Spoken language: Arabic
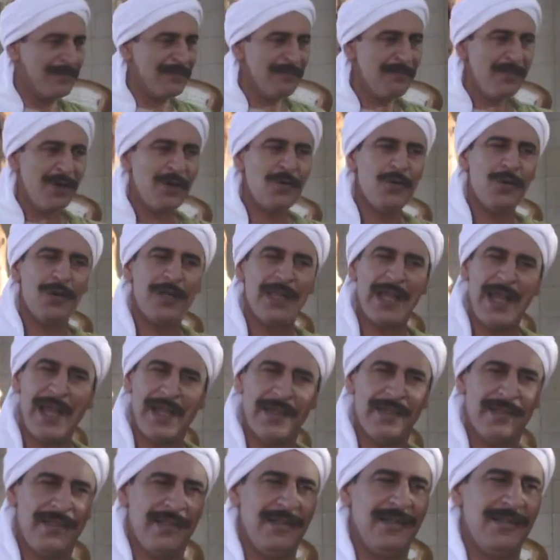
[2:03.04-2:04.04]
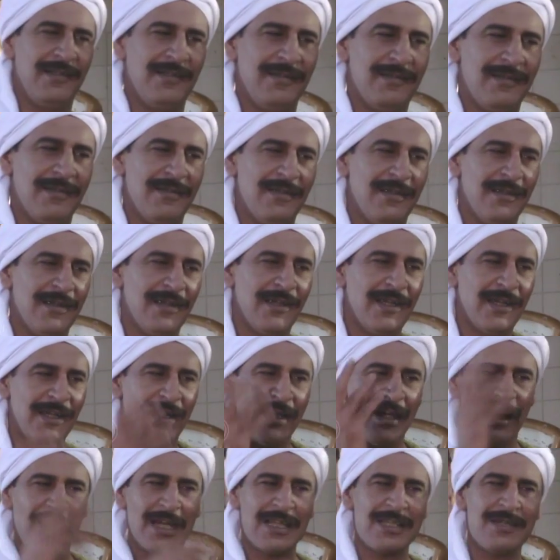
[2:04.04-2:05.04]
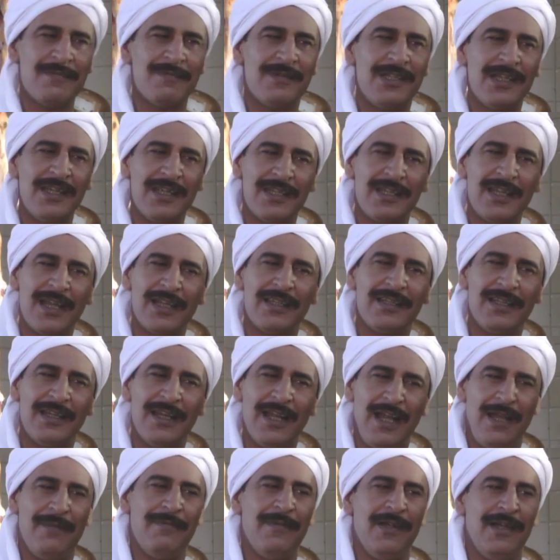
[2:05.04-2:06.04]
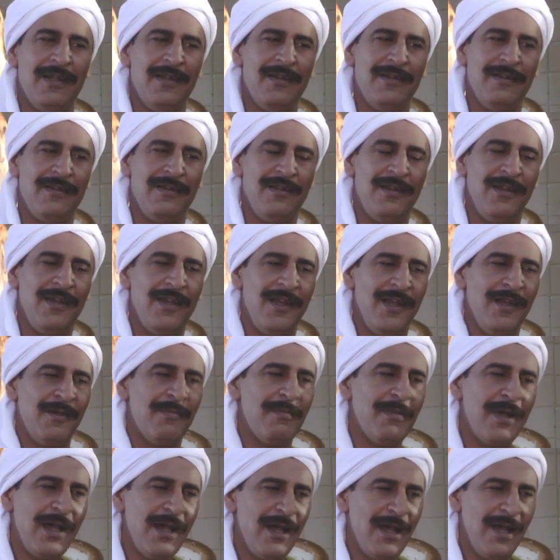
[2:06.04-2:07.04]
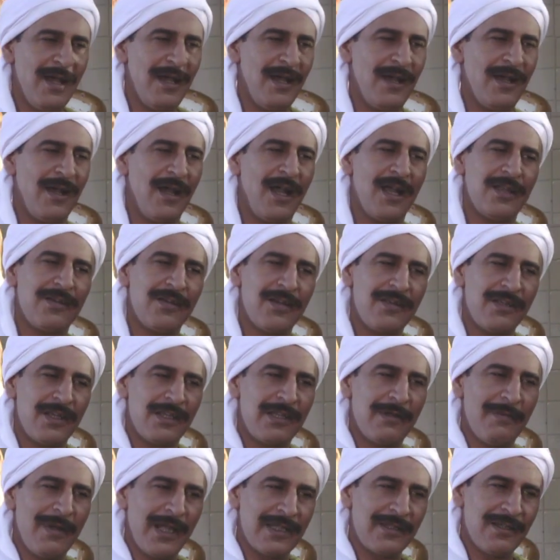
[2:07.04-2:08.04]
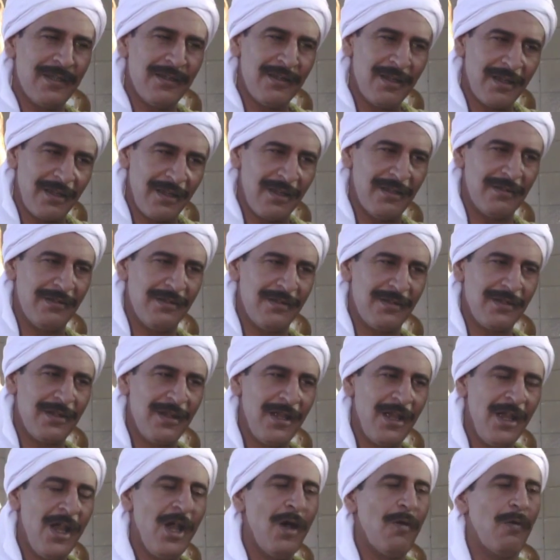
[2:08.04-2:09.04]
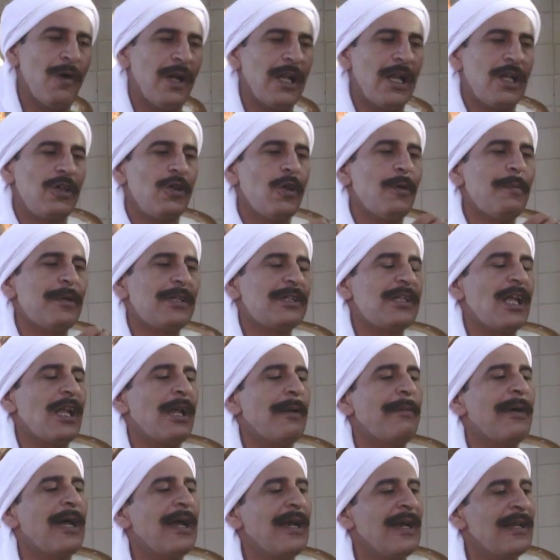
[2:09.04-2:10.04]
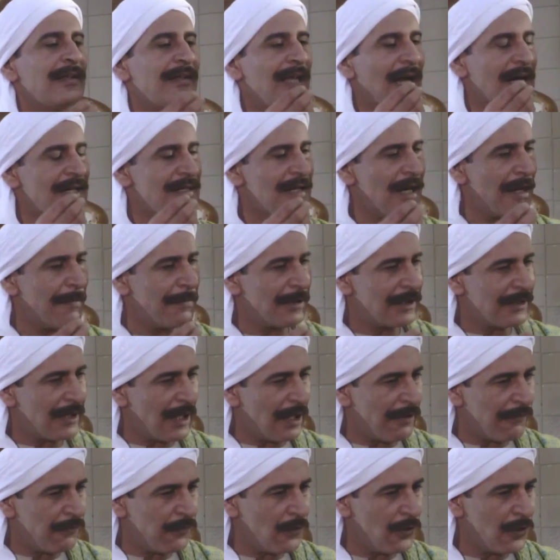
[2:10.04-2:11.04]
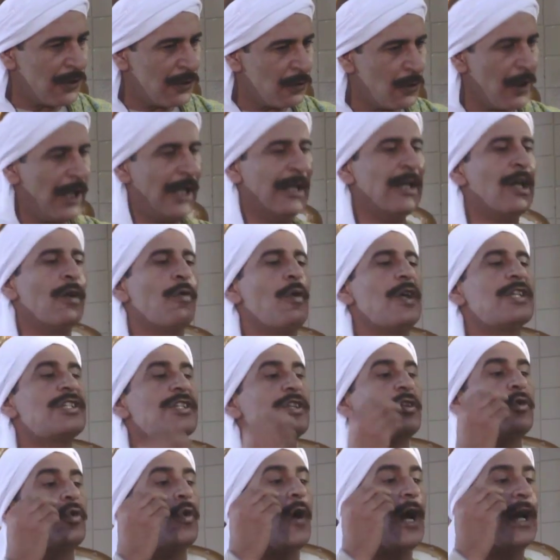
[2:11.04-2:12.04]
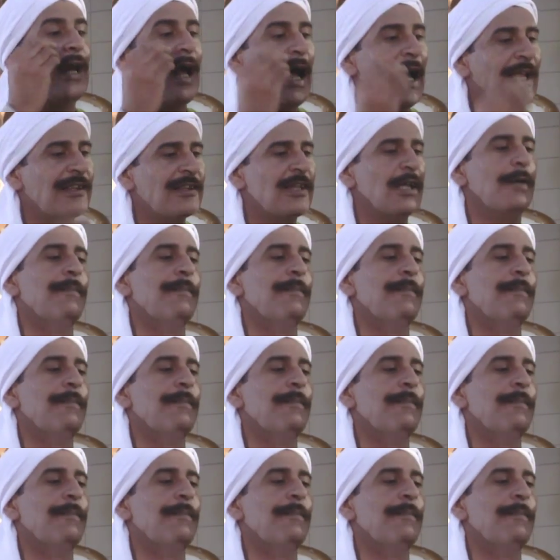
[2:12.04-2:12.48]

بقول يعني هي لازم تيجي تاخدي اللحمه ما حضرتك تبعتي لنا خضر ولا اطلبي الطلبيه اللي انت عايزاها بالتليفون واحنا نوصلوها لحد